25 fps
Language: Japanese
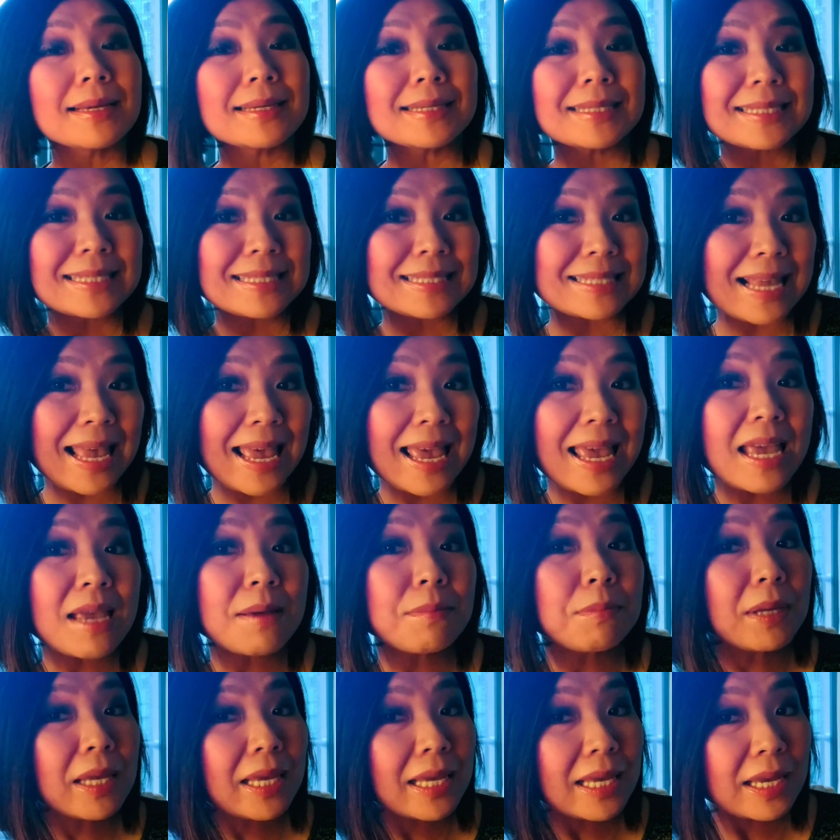
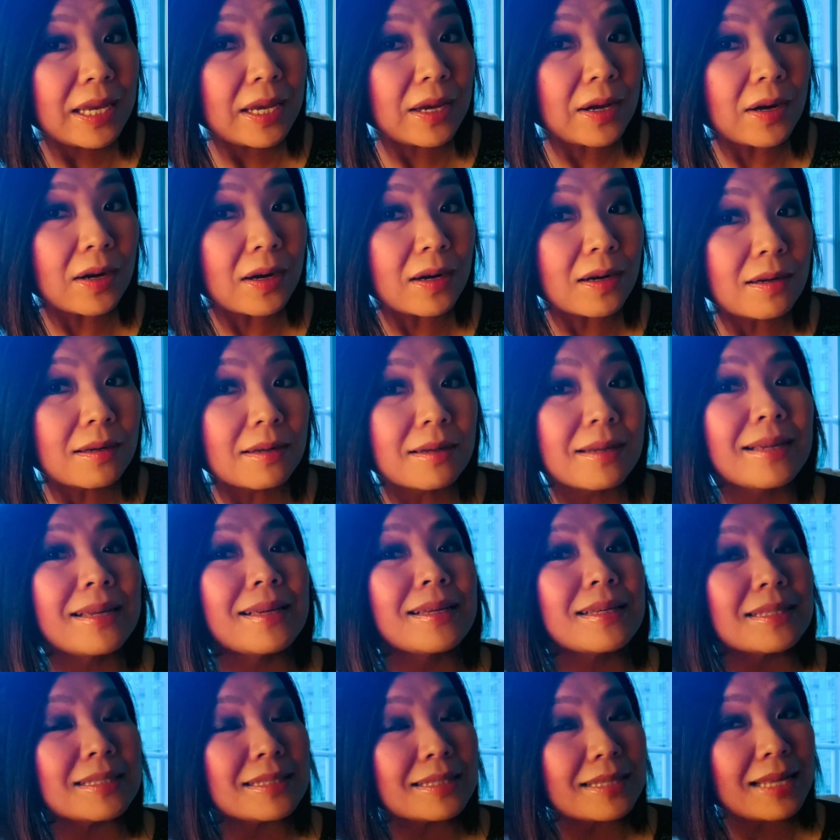Same here
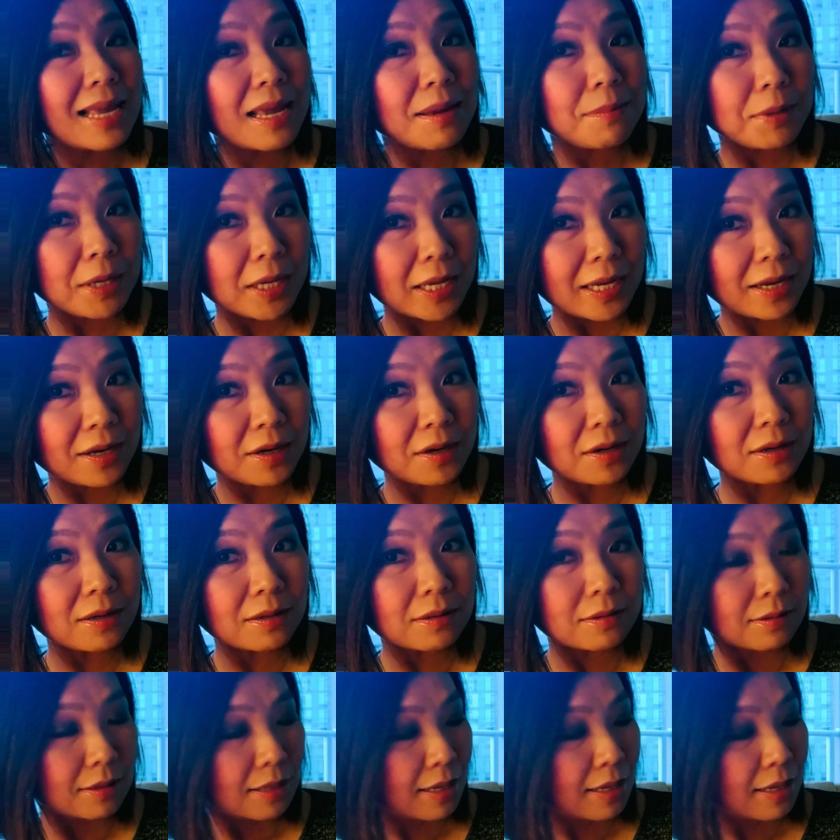Same here